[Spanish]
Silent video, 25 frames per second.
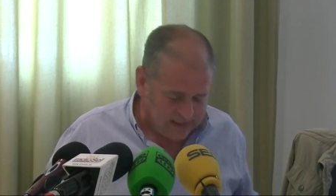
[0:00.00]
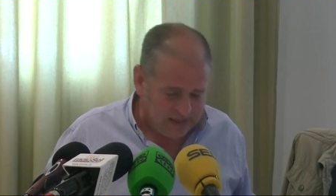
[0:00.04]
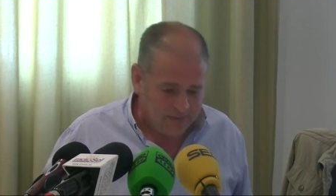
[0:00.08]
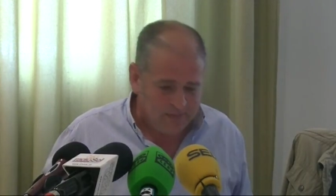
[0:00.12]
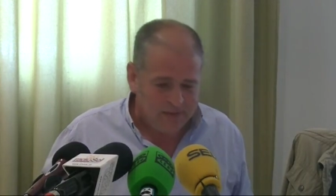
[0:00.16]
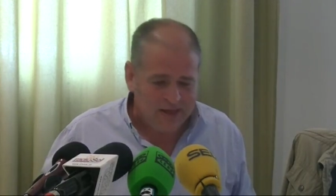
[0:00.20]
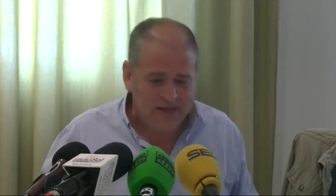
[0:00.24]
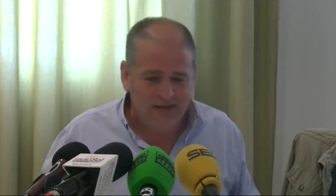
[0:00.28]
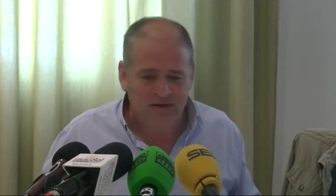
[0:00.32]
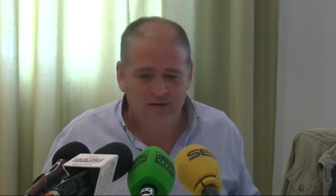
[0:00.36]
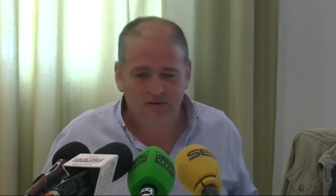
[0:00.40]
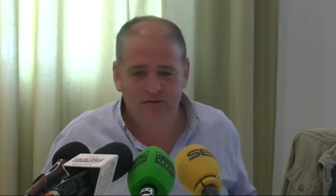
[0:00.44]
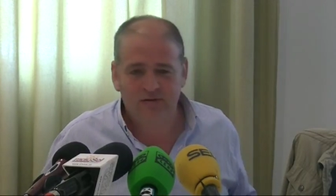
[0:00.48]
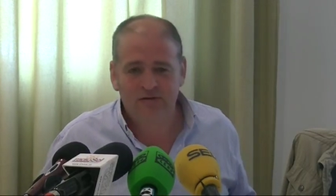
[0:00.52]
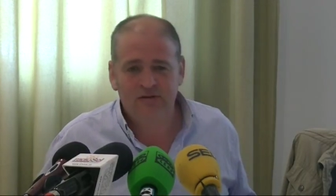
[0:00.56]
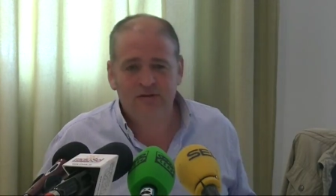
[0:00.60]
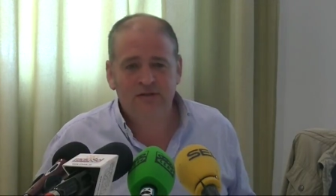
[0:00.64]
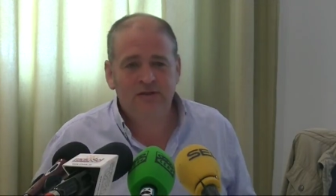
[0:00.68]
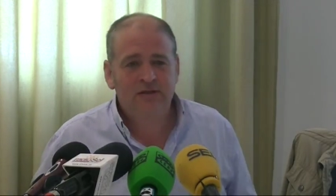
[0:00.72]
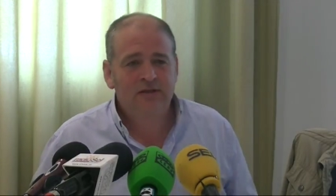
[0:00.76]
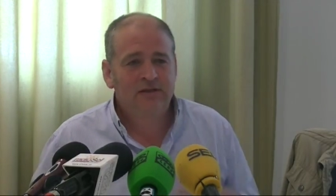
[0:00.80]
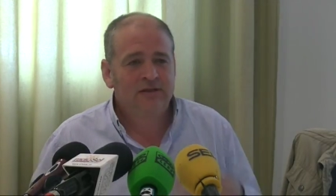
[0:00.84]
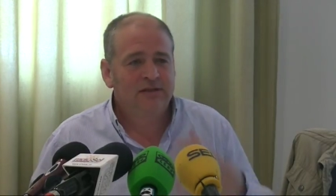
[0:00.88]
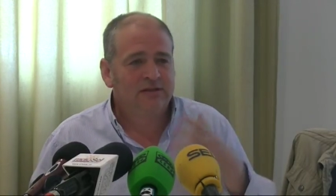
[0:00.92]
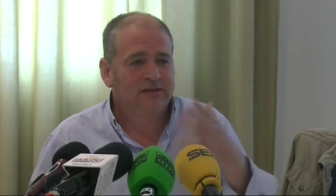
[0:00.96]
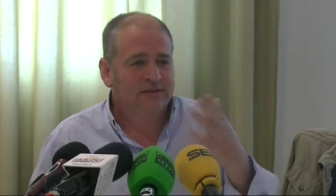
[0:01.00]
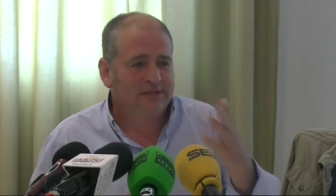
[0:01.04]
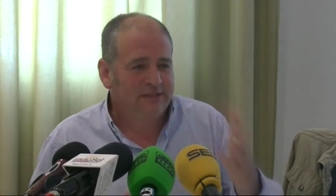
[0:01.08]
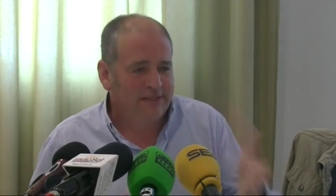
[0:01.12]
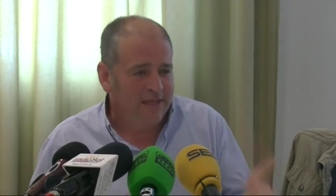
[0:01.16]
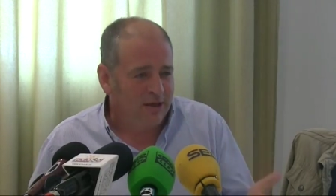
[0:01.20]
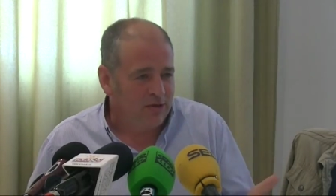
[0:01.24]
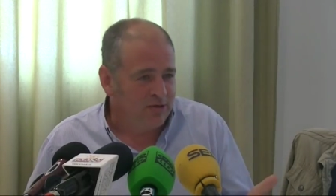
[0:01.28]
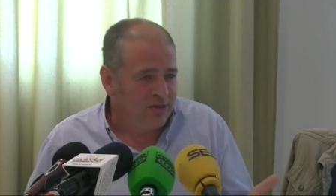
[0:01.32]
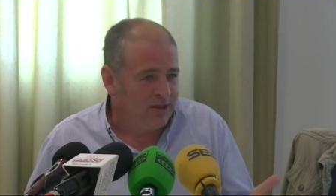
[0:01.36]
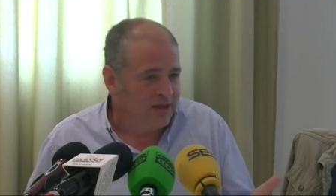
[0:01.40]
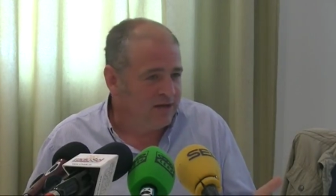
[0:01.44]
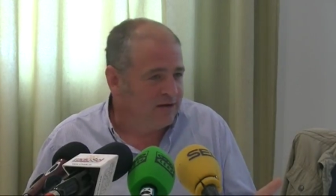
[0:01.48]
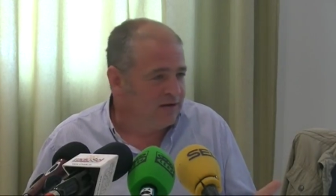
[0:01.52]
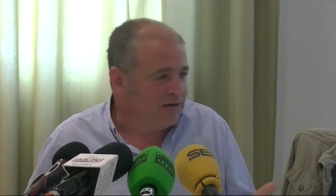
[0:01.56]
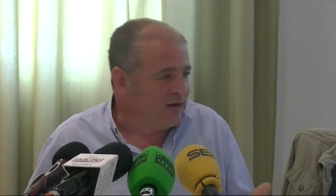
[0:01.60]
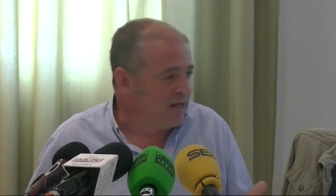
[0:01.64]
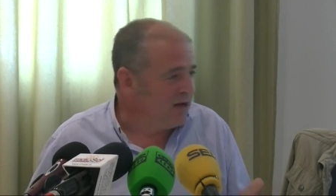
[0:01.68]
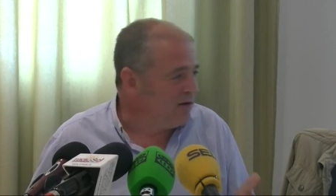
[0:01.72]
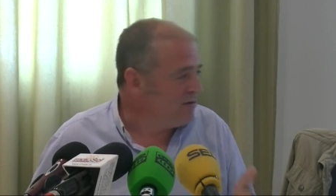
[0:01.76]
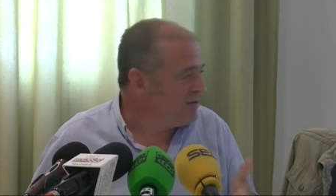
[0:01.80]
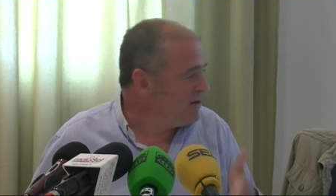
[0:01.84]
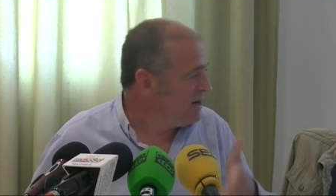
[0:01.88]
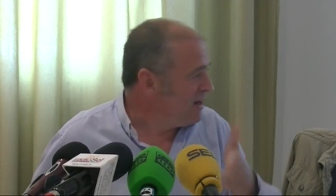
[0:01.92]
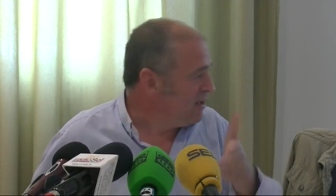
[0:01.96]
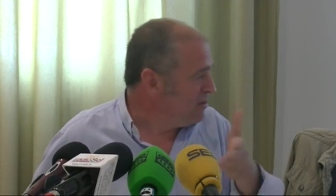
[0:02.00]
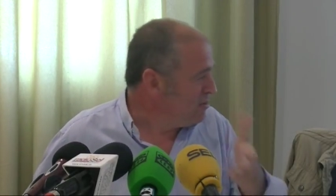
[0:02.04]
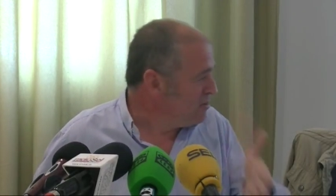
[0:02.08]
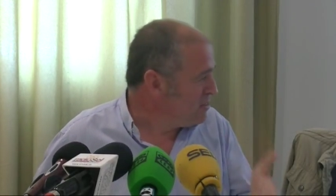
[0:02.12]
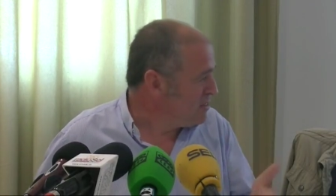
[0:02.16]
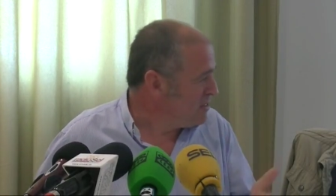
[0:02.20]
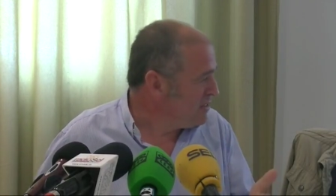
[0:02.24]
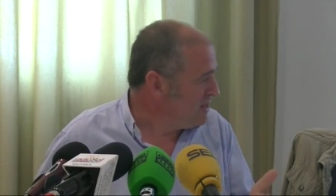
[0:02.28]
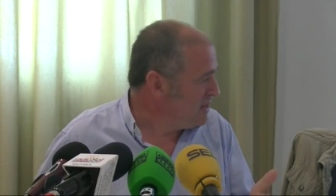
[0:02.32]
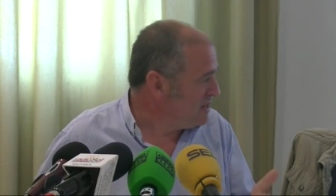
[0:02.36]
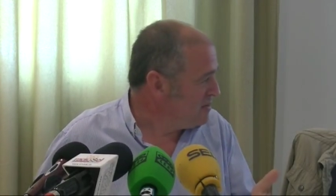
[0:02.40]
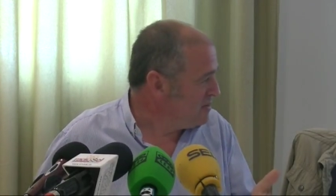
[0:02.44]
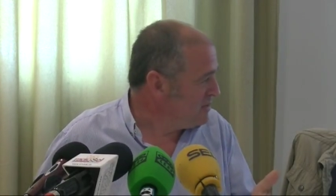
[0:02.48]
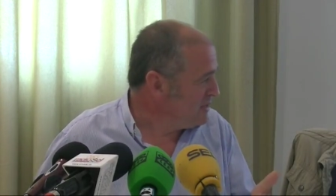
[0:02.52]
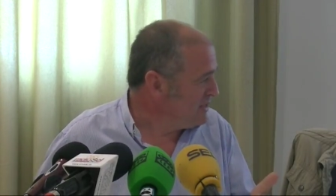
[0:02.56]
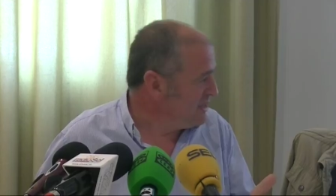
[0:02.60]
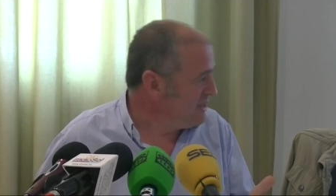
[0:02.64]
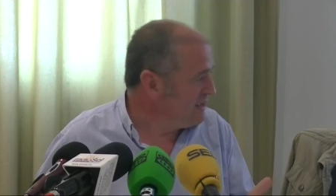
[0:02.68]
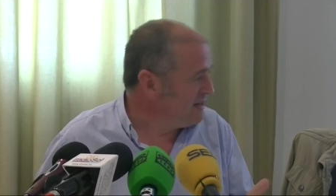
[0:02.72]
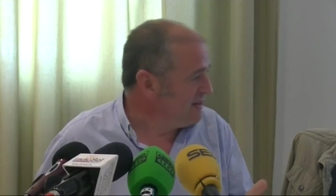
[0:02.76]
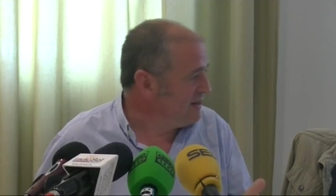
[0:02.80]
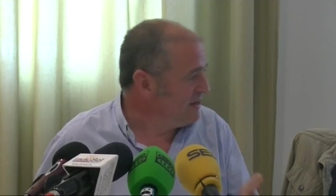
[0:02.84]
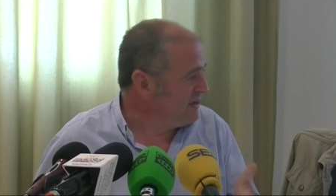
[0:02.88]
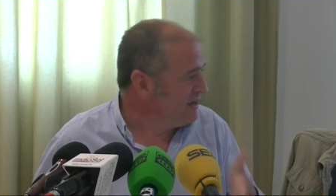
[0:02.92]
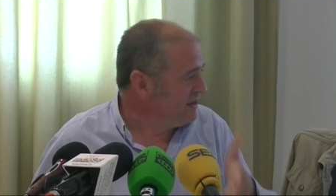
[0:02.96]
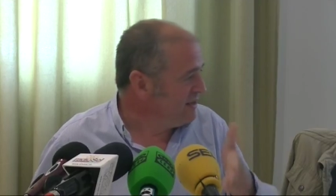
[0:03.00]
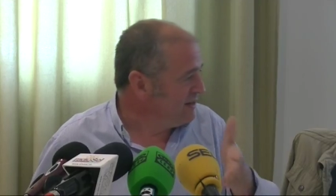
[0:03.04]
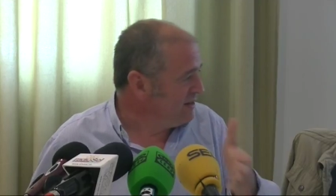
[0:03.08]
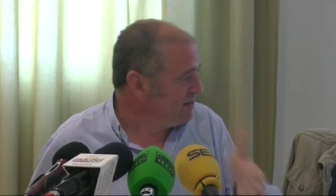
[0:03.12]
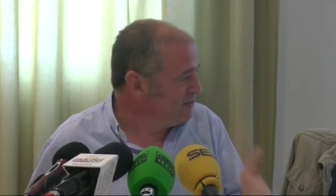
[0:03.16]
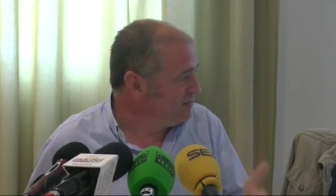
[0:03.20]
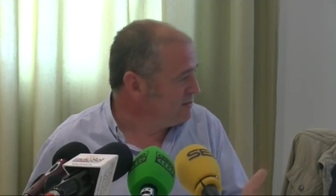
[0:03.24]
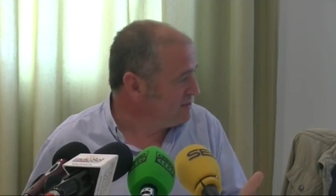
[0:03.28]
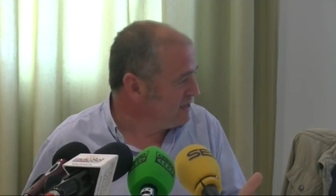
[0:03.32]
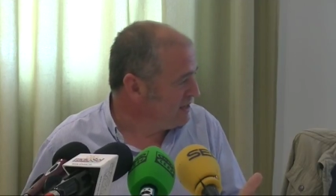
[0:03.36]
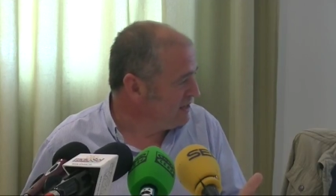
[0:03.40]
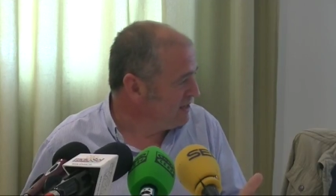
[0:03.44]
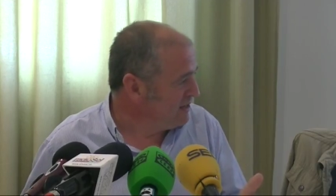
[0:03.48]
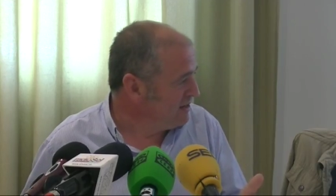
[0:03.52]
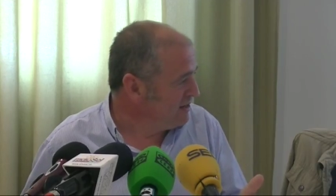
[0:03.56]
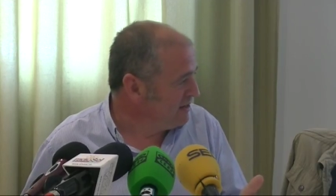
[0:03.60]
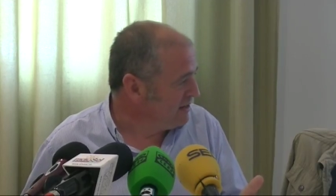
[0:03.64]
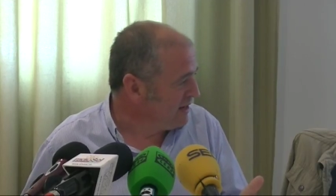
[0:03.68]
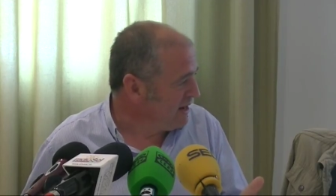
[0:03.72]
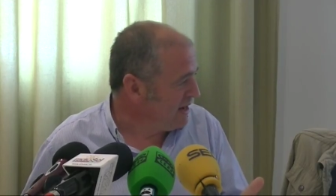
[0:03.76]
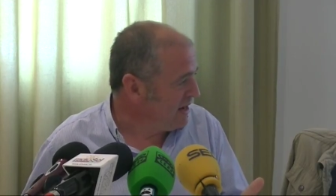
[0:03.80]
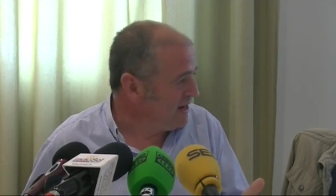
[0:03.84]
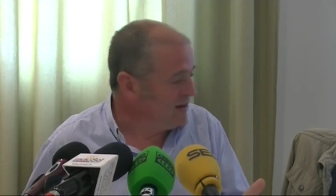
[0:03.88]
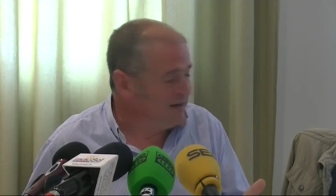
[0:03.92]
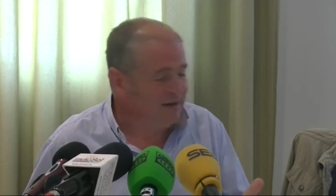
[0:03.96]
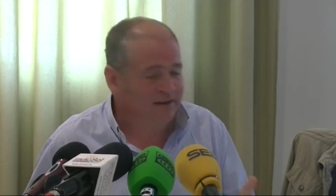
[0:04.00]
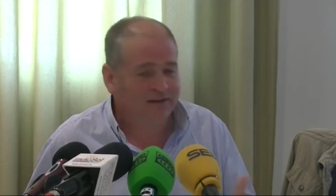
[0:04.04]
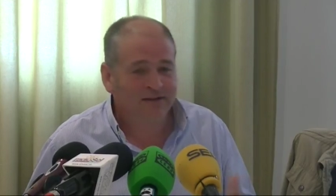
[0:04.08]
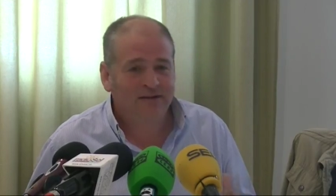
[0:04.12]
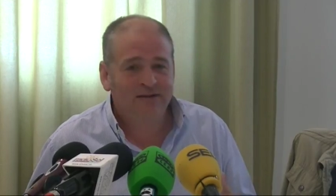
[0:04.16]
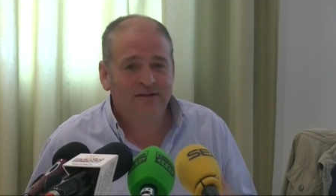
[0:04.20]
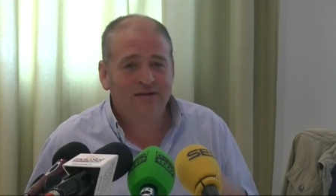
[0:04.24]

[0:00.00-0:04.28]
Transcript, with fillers: mayo, ya os digo a la hora, a las 11 de la mañana, en el Hotel Real,